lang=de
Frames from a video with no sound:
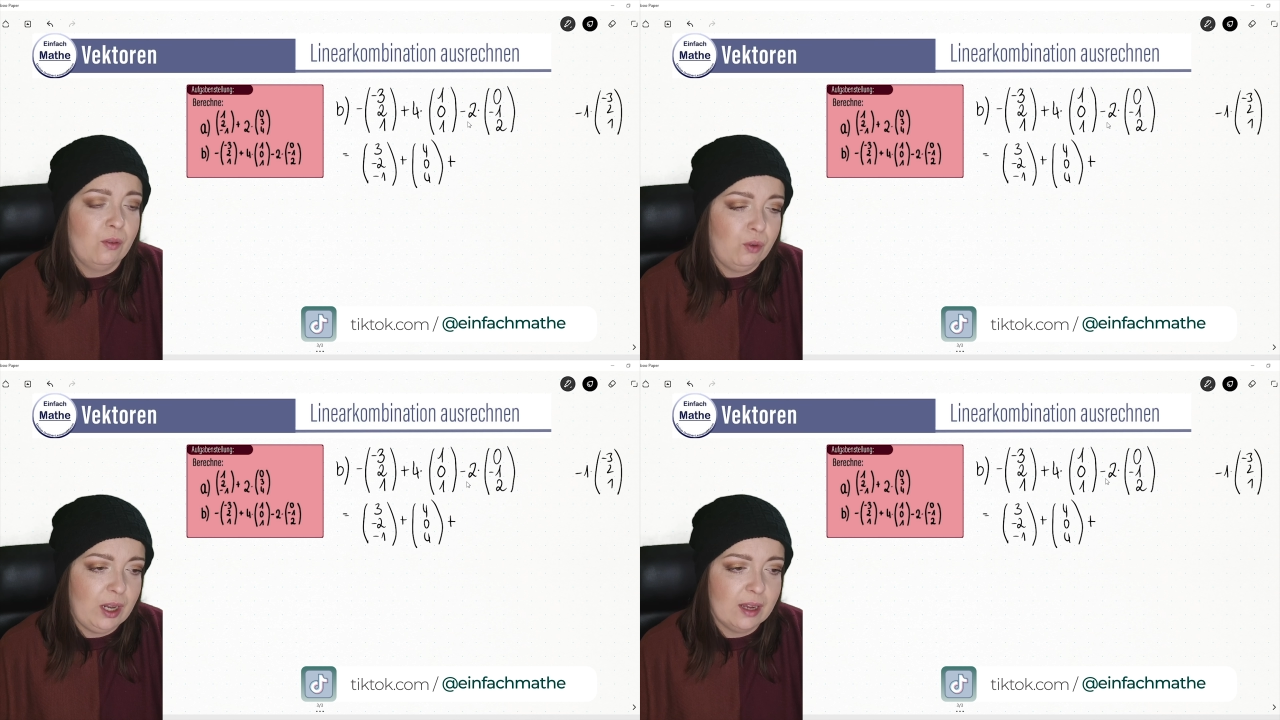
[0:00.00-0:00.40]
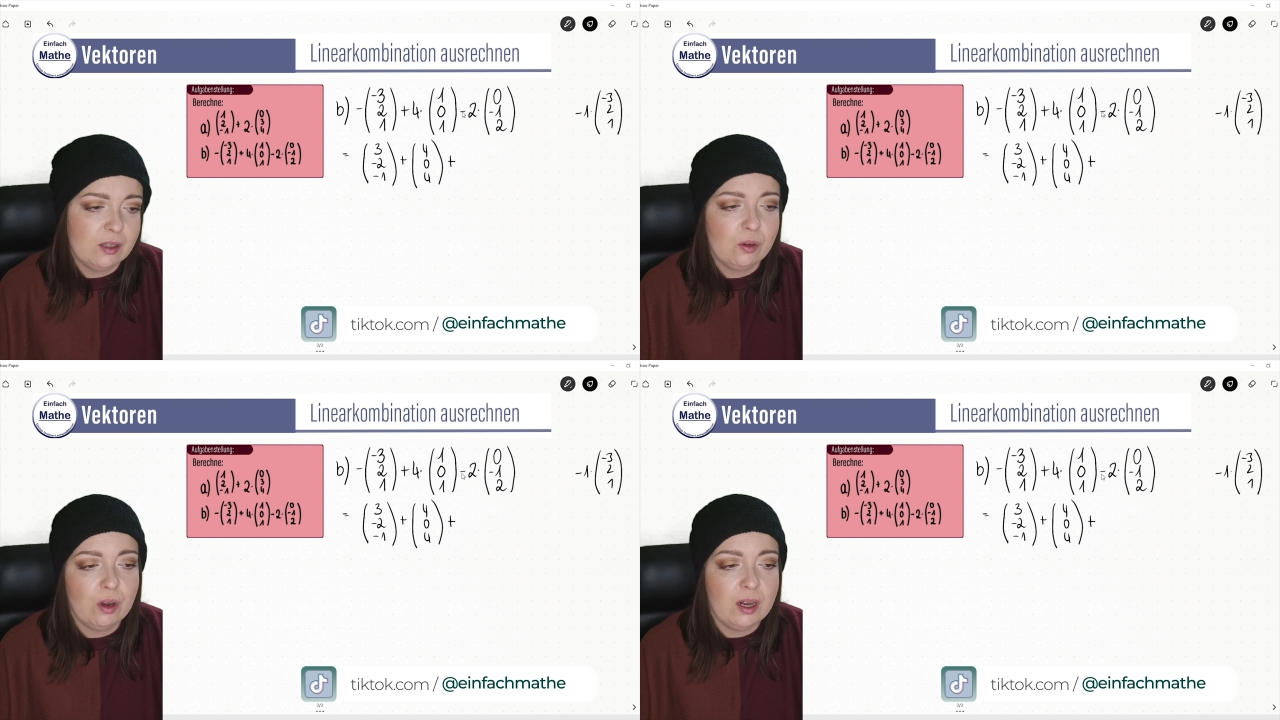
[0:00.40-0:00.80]
für die
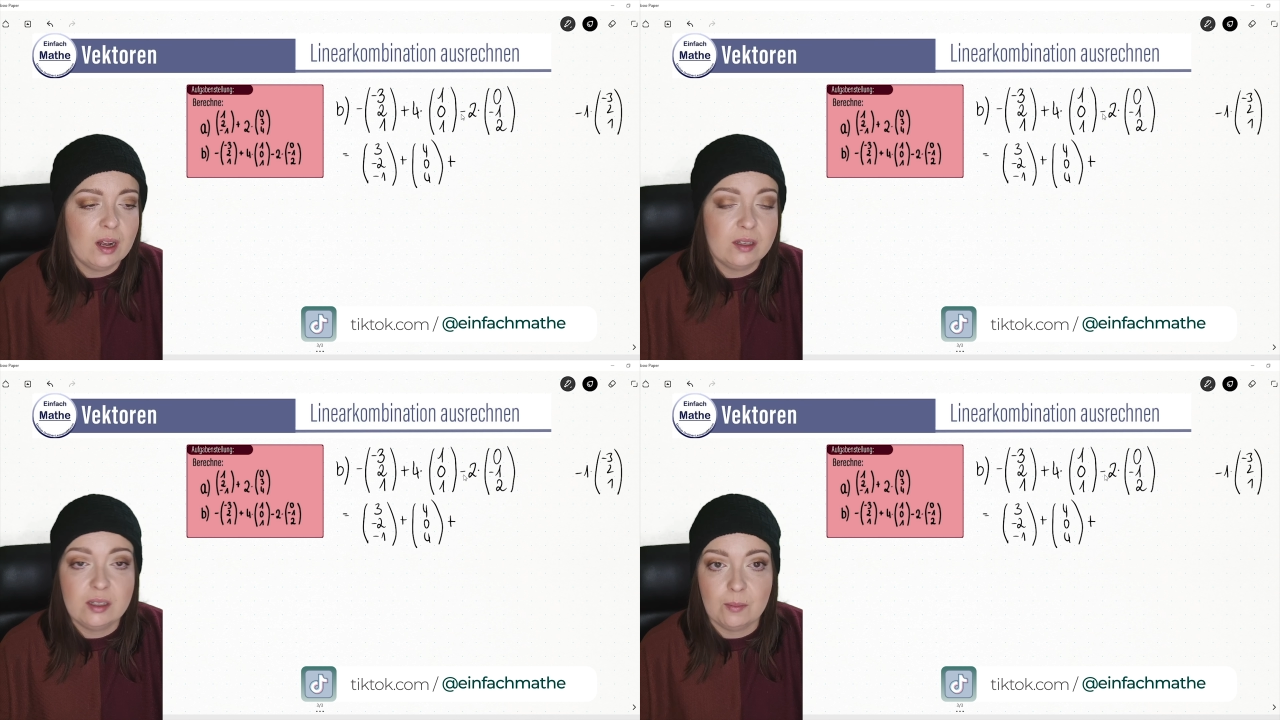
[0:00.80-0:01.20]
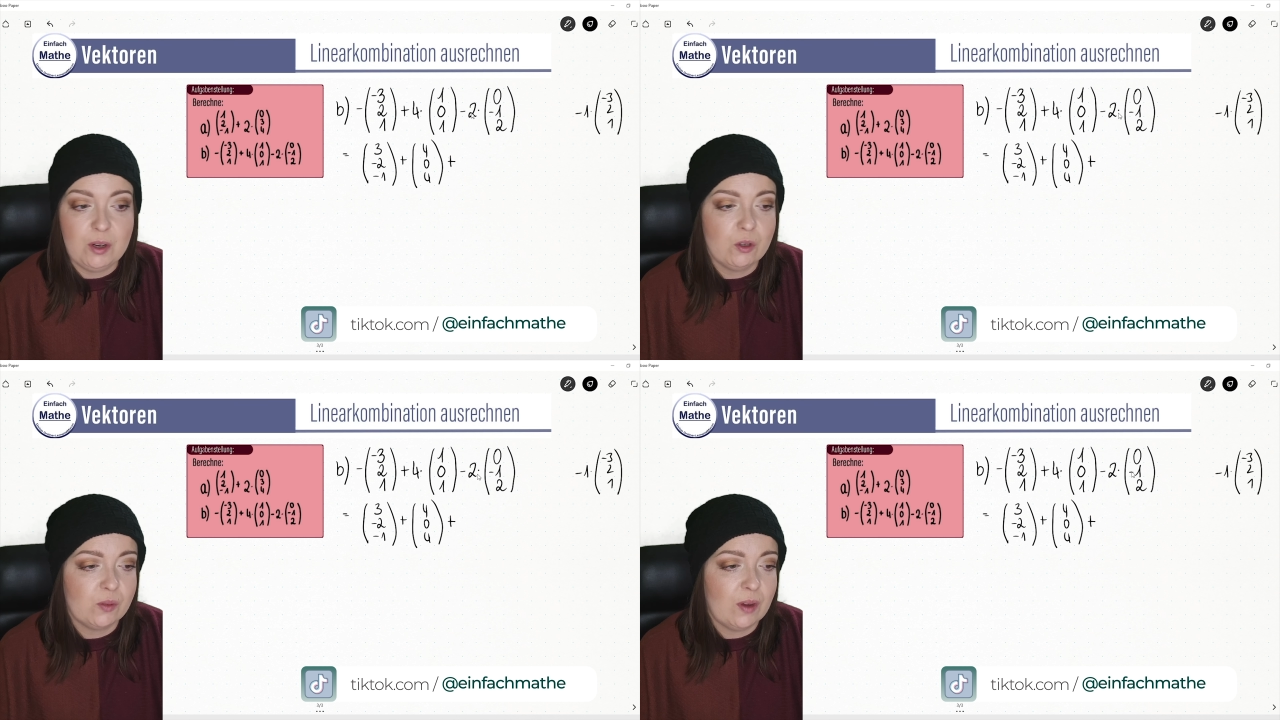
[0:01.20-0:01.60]
erste Koordinate, dann
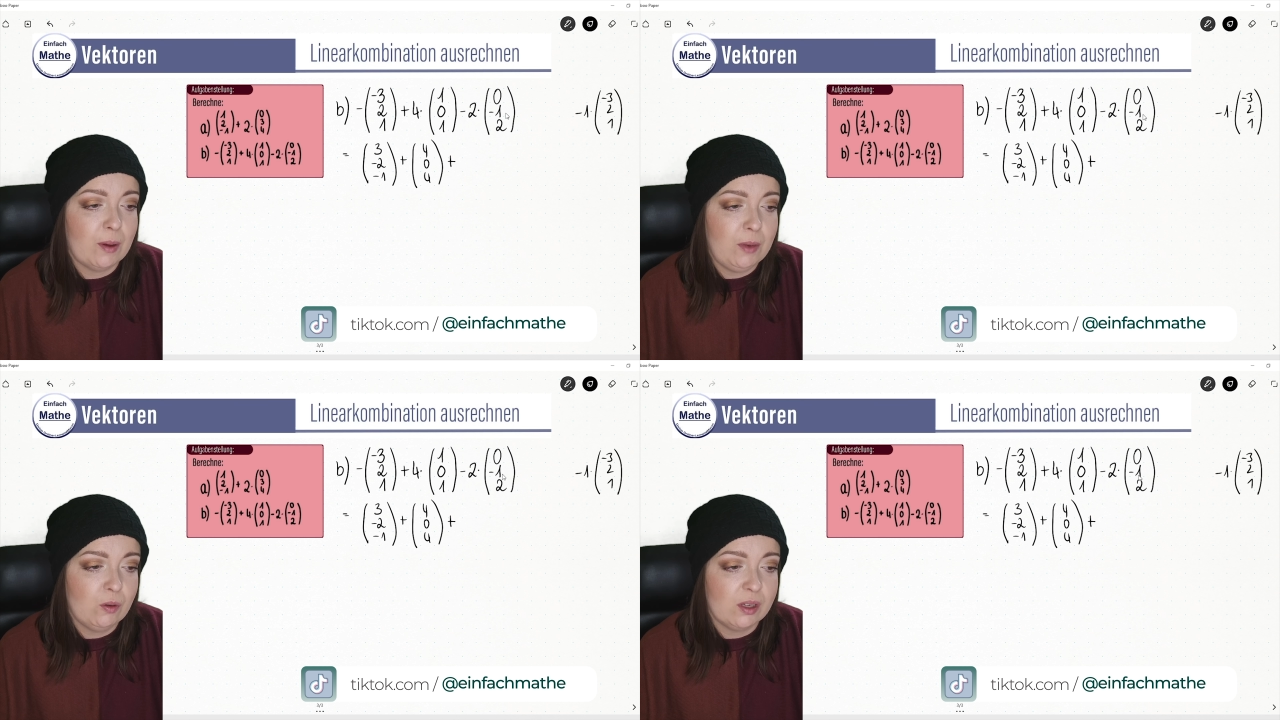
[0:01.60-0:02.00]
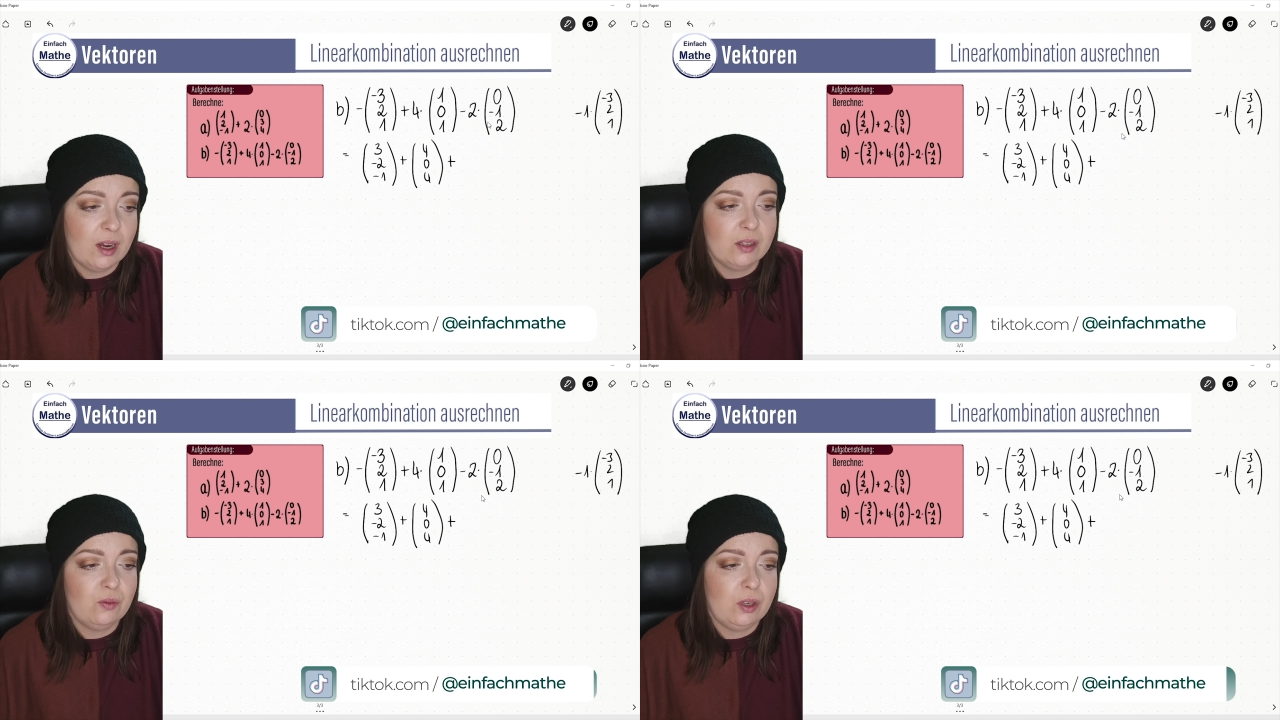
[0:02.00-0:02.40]
minus 2 mal minus
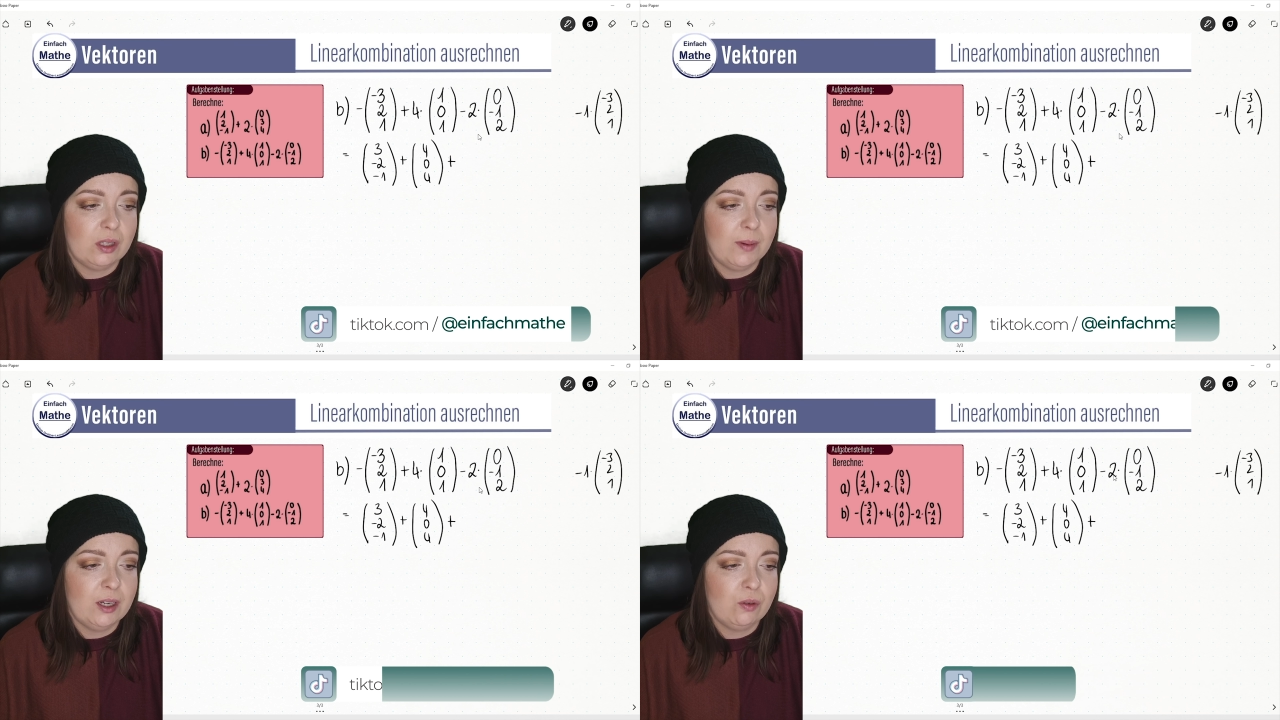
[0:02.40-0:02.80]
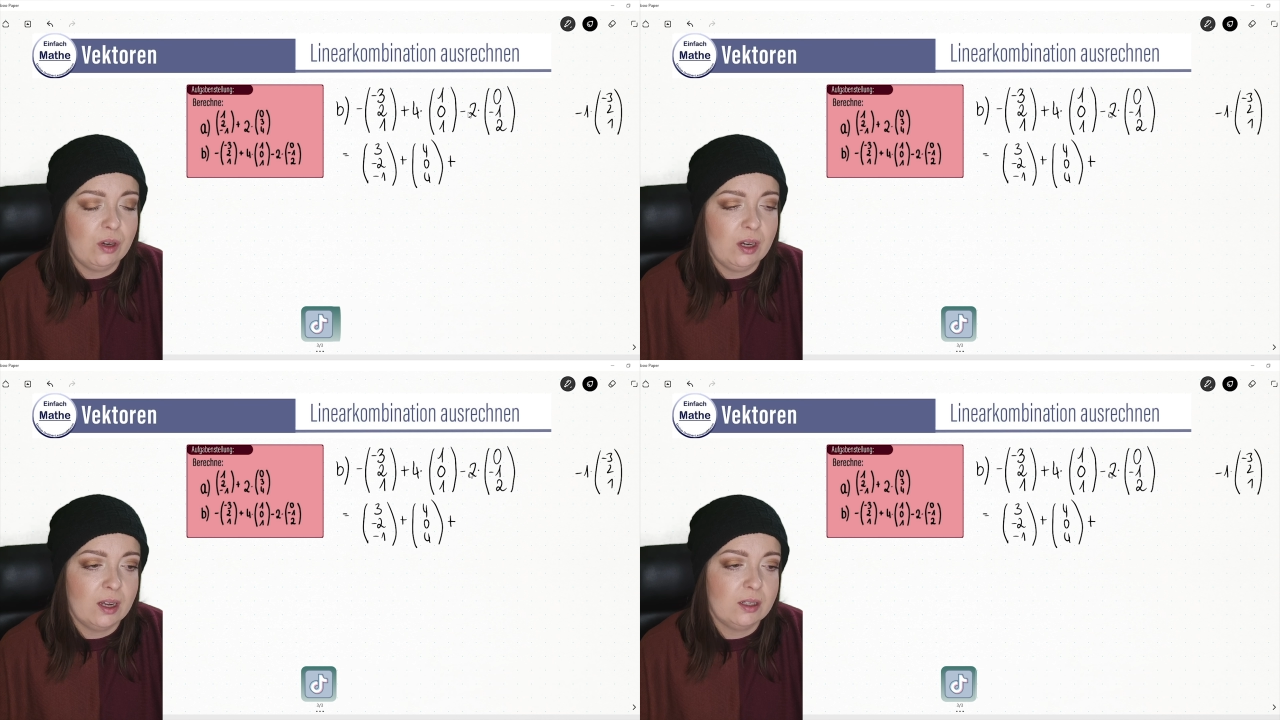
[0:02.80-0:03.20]
1 für die zweite
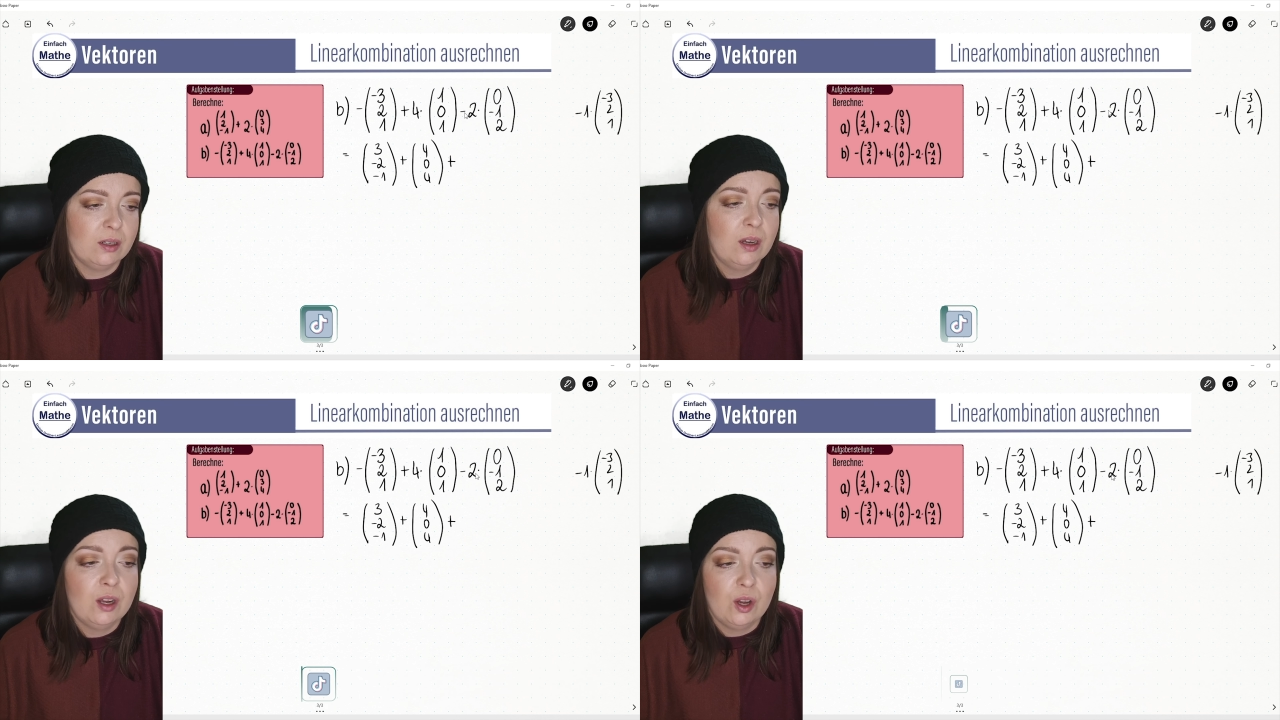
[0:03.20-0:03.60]
Koordinate